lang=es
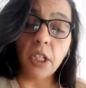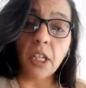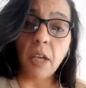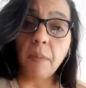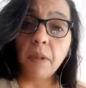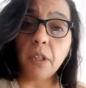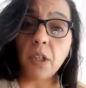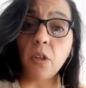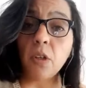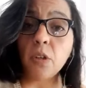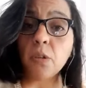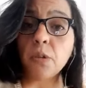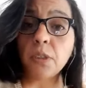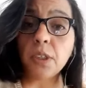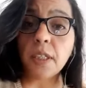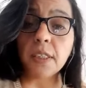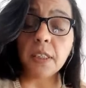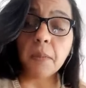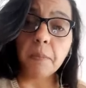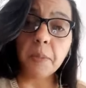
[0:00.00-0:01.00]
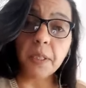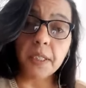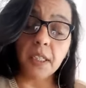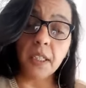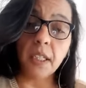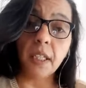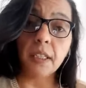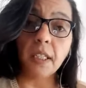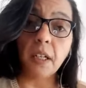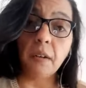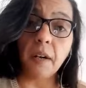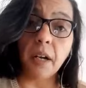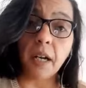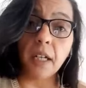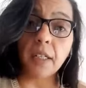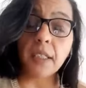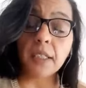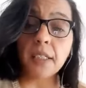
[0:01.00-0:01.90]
Y a medida que ustedes empiecen a trabajar,